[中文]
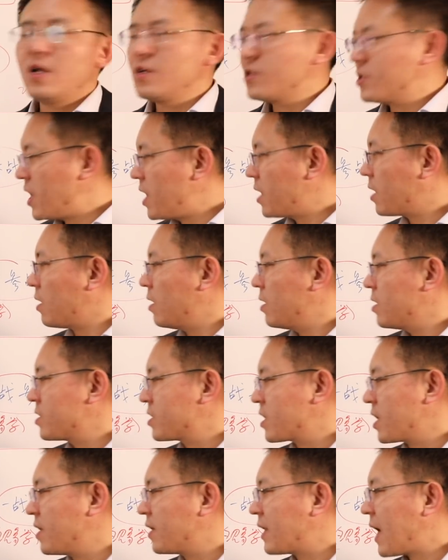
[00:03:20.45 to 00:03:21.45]
这个
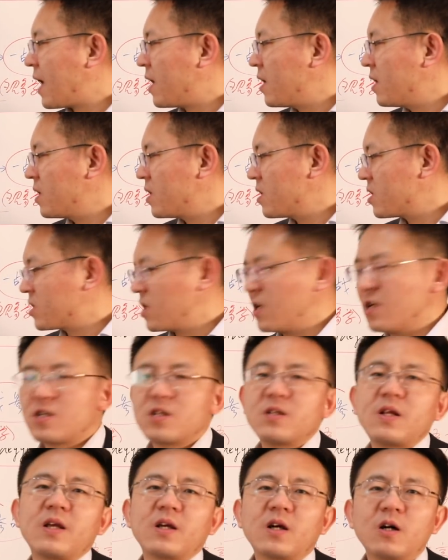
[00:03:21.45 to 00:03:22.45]
成了他人
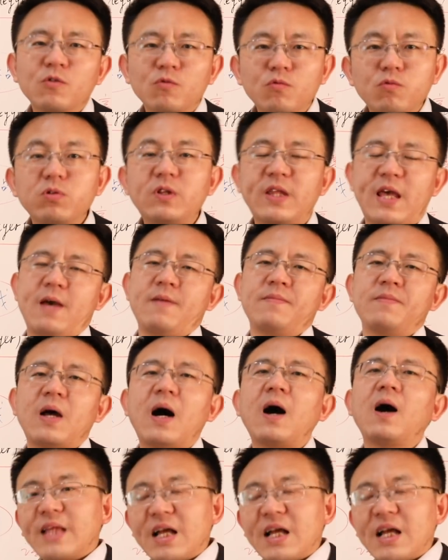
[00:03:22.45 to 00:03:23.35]
生的一个污点啊。